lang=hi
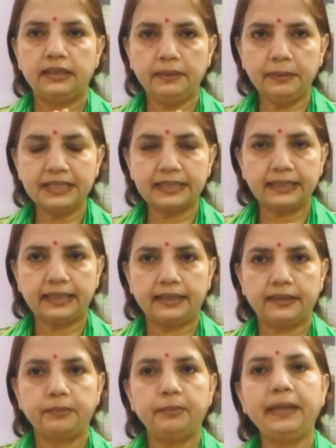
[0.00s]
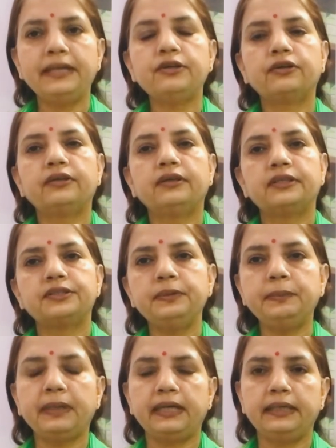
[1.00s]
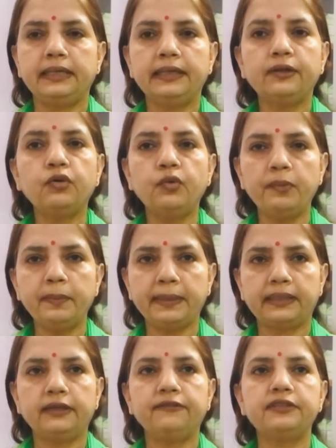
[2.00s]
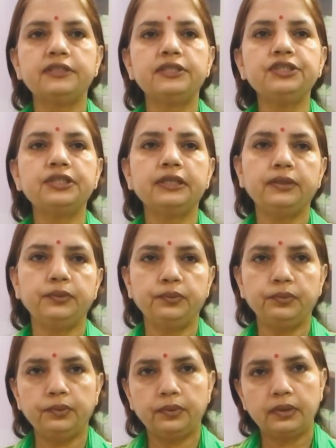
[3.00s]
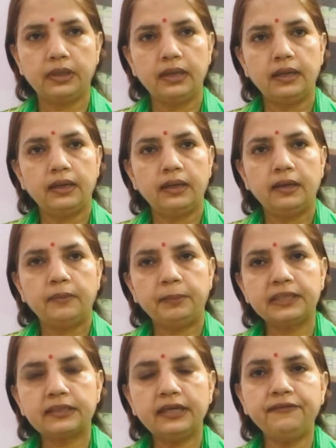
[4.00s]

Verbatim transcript: नमस्कार मैं डॉक्टर रश्मि पांडे एक होम्योपैथिक फिजिशियन हूँ पिछले